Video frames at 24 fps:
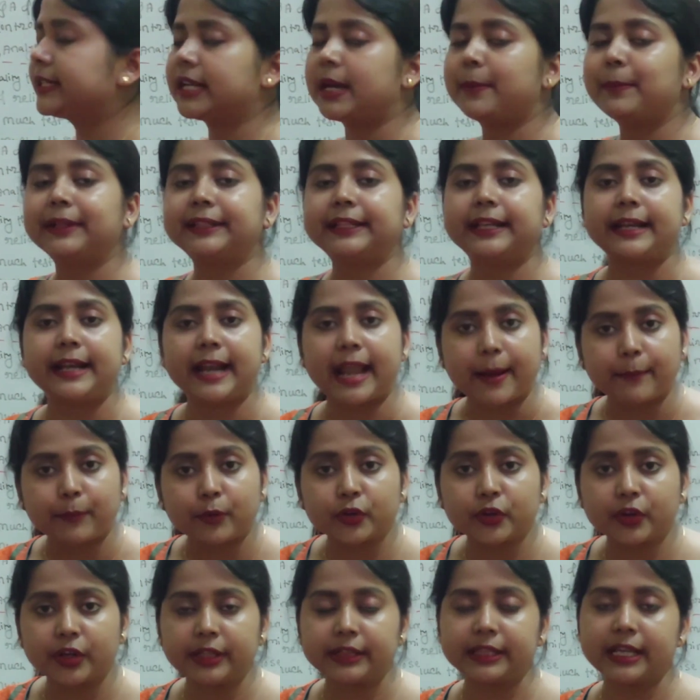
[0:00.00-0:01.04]
যেটা আমাদের
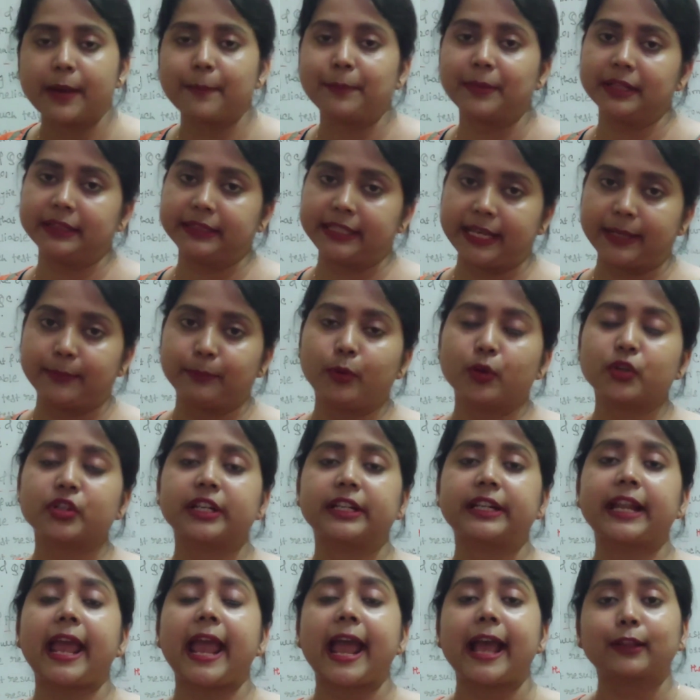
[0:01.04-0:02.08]
ল্যাবরেটরিতে আমরা দেখব
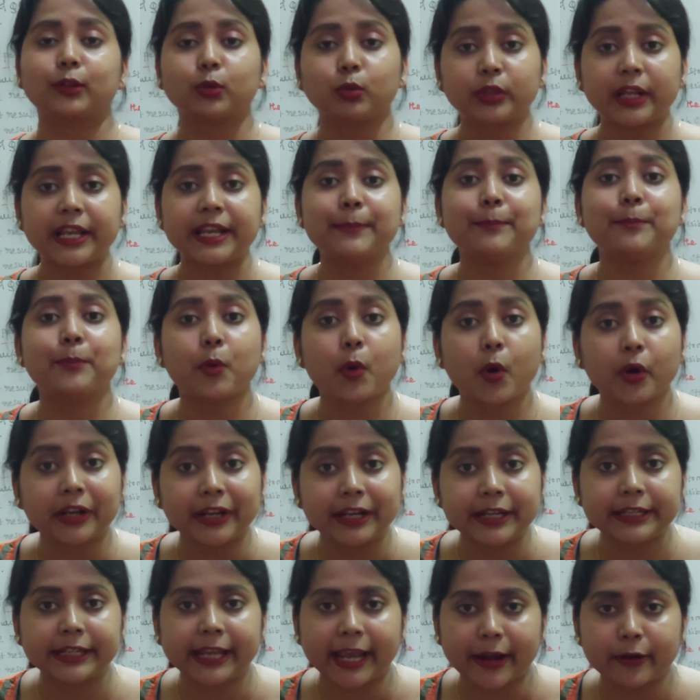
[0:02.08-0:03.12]
সেটা এতটা
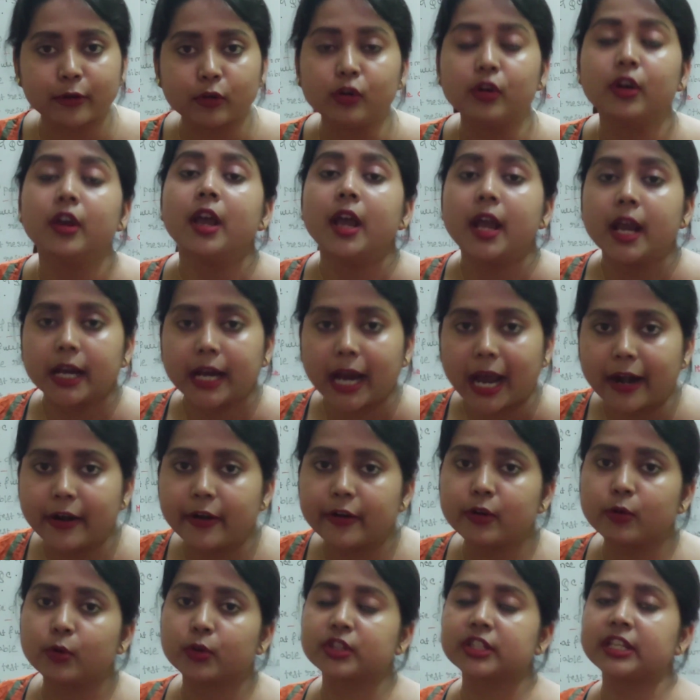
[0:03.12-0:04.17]
ইম্পর্টেন্ট কেন
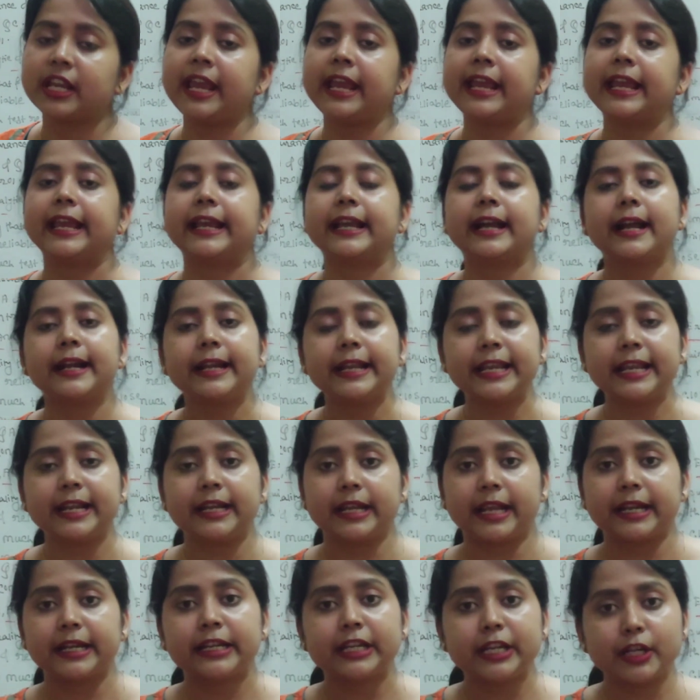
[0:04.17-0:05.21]
কারণ হচ্ছে এখানে
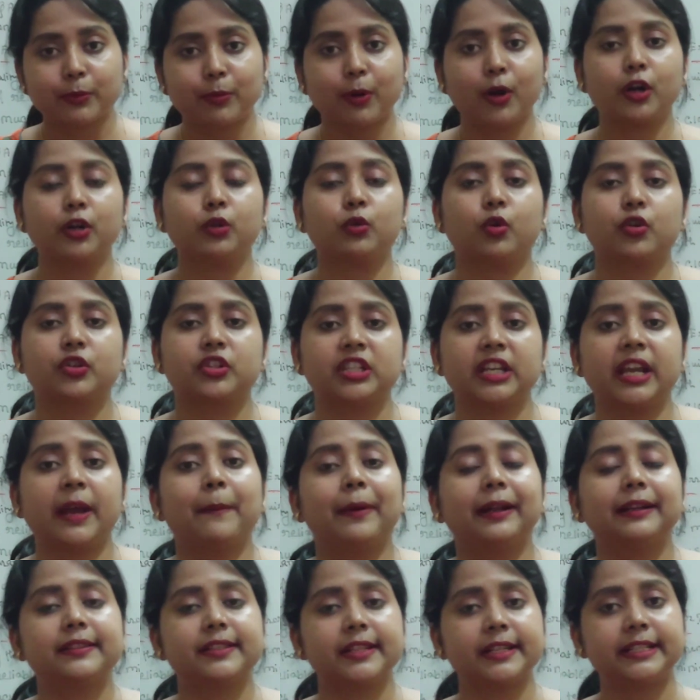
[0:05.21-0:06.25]
নির্ভর করছে
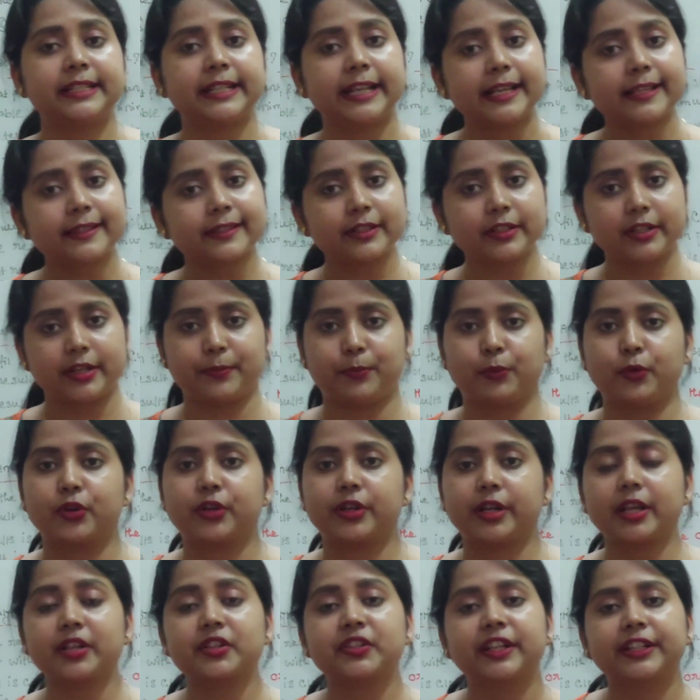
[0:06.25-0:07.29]
আমার যে টেস্ট
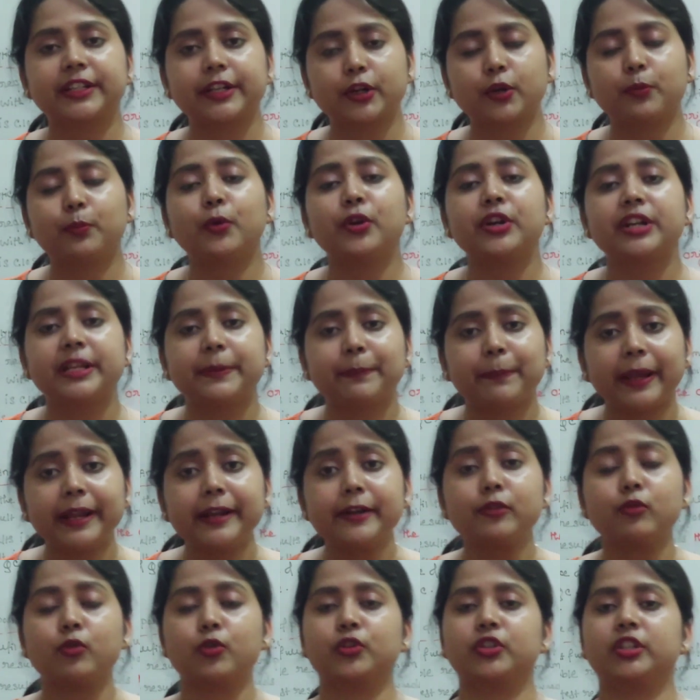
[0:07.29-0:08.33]
রিপোর্টটা সেটার ওপর
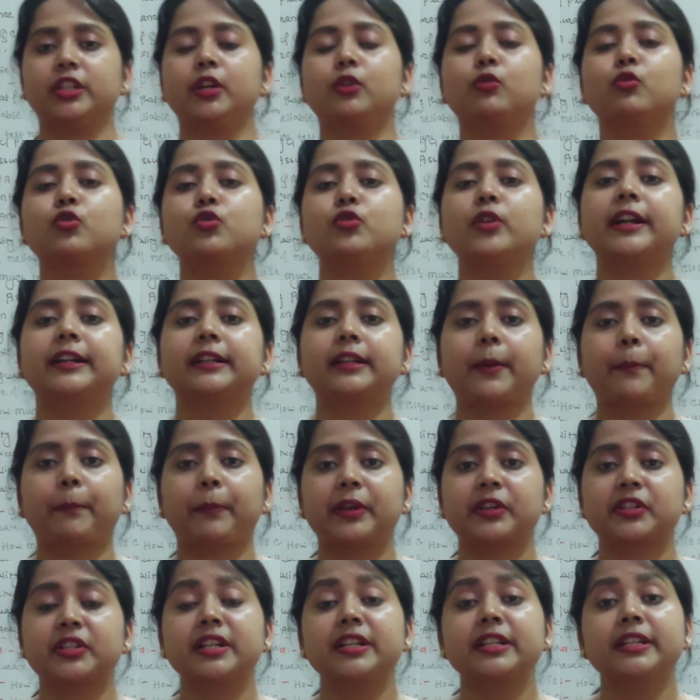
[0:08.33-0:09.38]
ডিপেন্ড করছে কোনো একটা
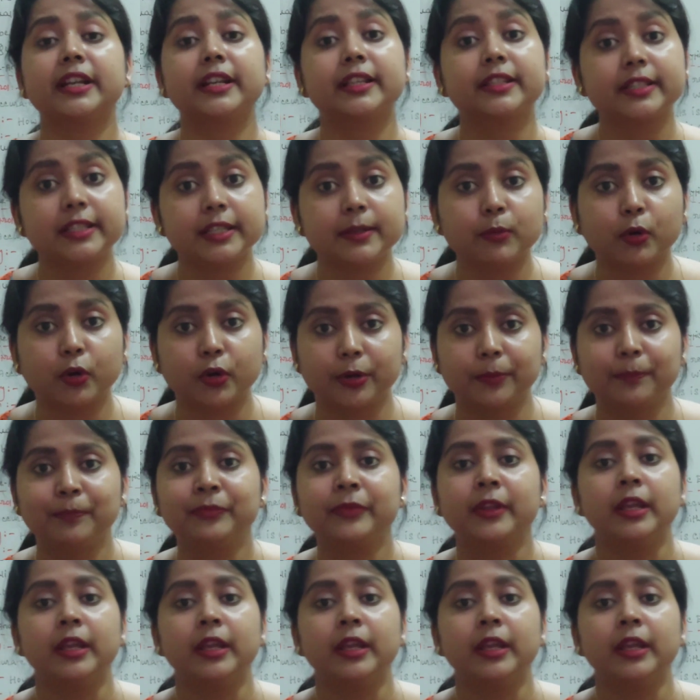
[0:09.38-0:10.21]
পেশেন্টের জীবন